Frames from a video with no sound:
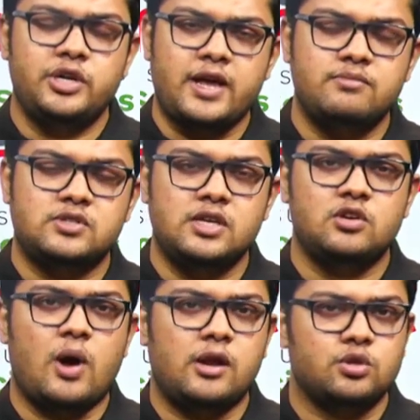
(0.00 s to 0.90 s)
কুড়িটা
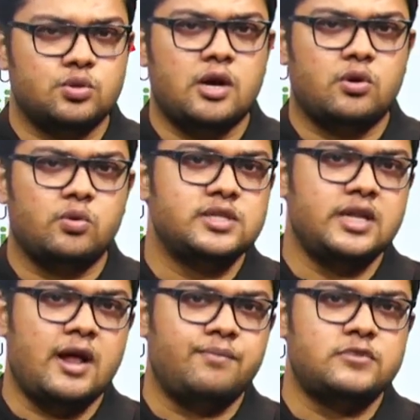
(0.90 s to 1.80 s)
এমসিকিউ আলোচনা
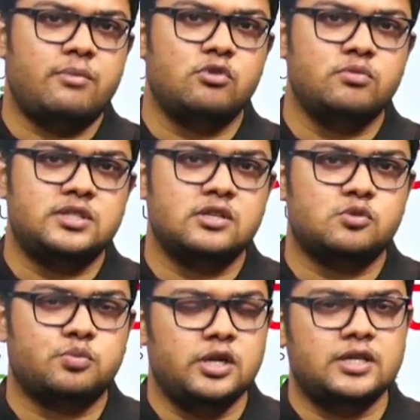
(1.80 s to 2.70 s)
করেছিলাম
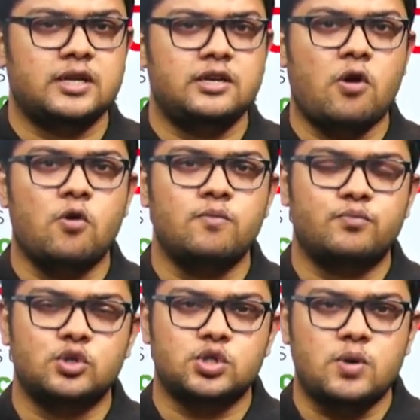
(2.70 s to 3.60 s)
ডাব্লিউবিসিএস প্রিলিতে
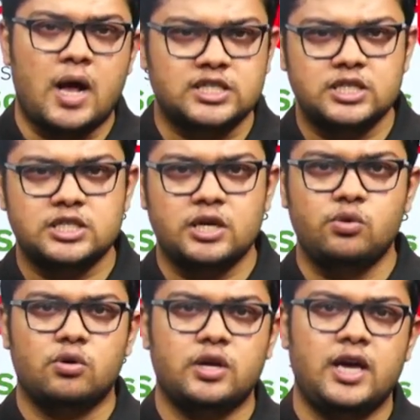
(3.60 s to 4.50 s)
কীরকম প্রশ্ন আসে
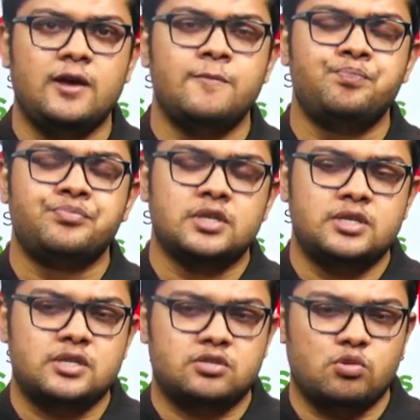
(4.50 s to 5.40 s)
সেগুলোকে
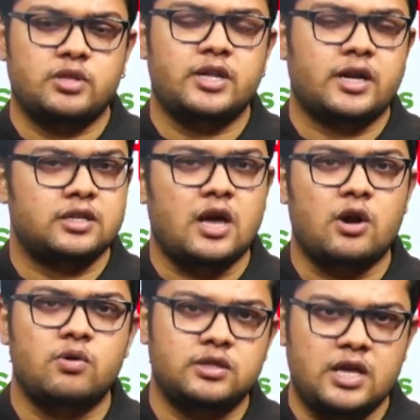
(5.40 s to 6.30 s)
জাস্ট তোমাদের একটা
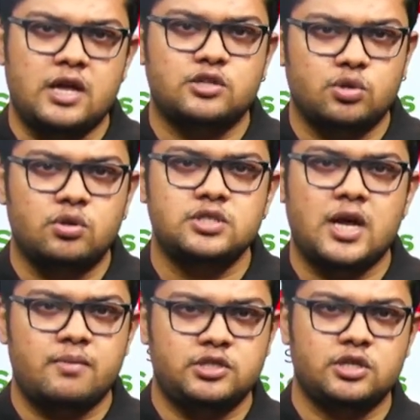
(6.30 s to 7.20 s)
ধারণা দেওয়ার জন্য
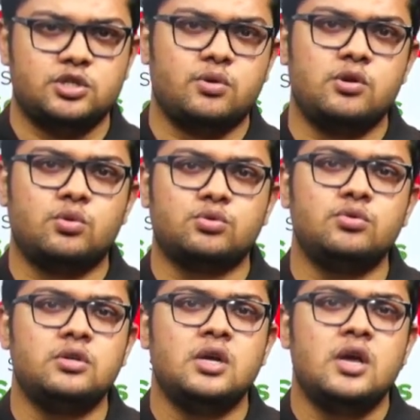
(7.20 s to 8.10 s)
যারা বিশেষ করে
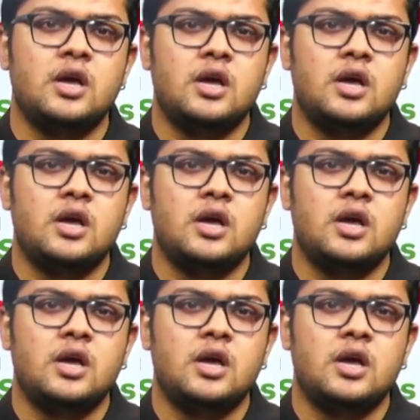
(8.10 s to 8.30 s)
নতুন